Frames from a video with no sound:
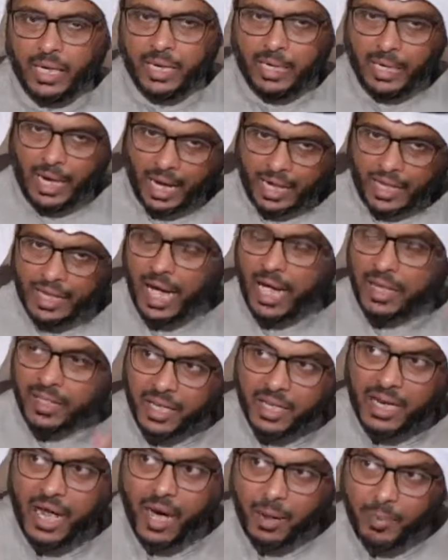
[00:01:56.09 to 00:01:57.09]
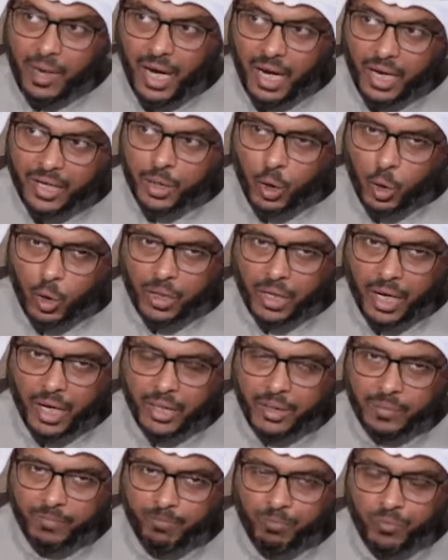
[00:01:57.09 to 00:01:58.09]
لكن أيضا لها معاني أخرى
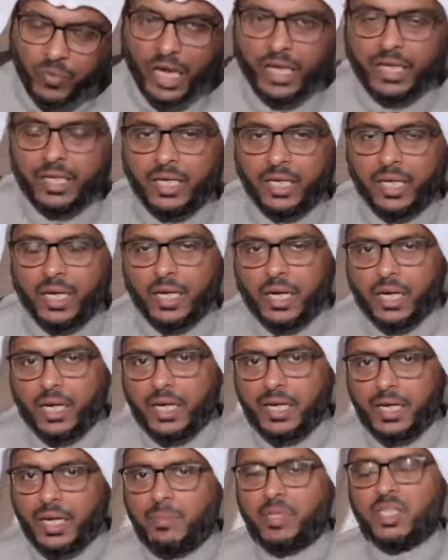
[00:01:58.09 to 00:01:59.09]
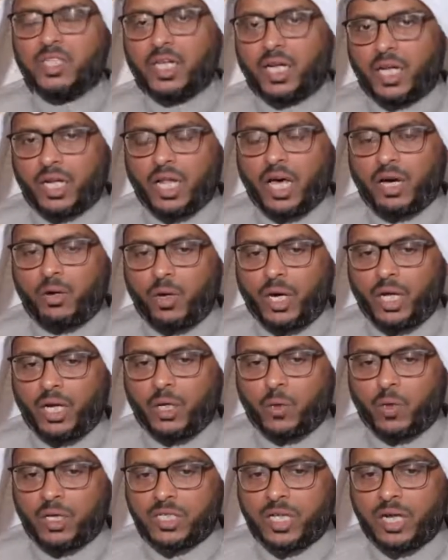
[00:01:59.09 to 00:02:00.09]
يعني النبي صلى الله
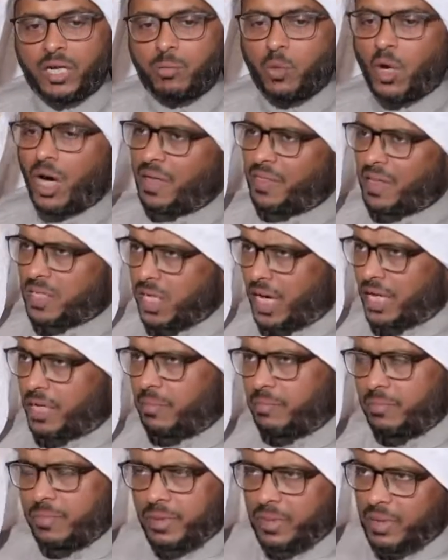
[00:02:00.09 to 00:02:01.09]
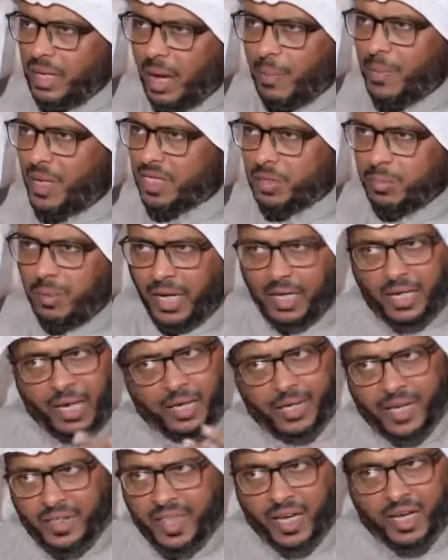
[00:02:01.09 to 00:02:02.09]
عليه وسلم وهذا جانب لا بأس بأن
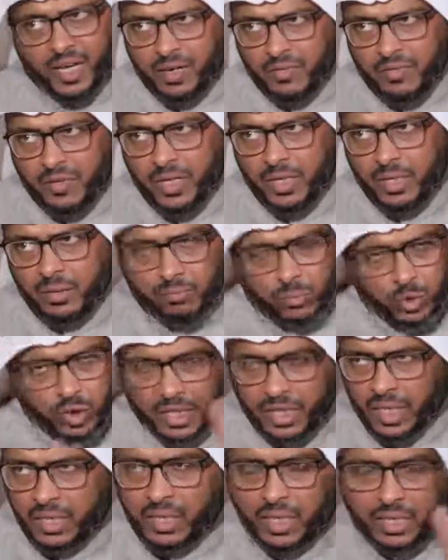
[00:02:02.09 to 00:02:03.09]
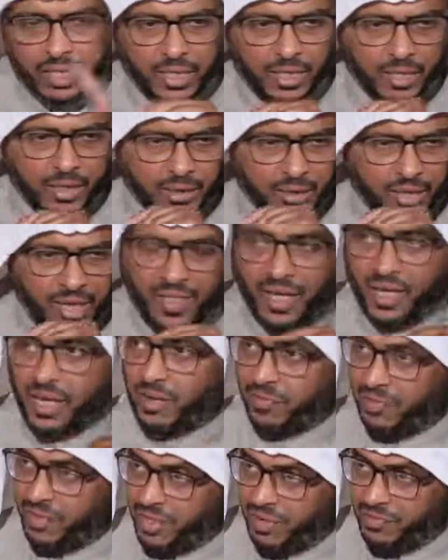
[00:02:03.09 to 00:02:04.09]
احنا نذكر فيه مجرد تذكير
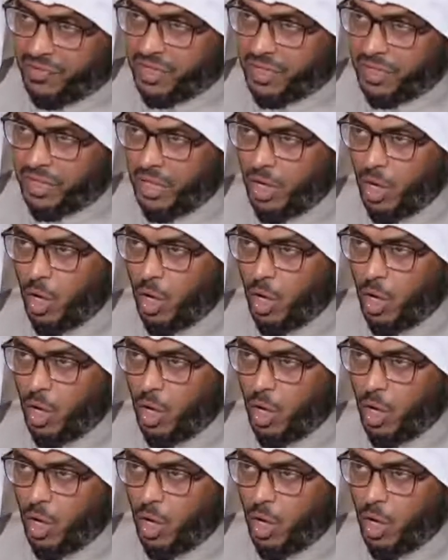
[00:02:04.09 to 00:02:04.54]
أذكر في نفسي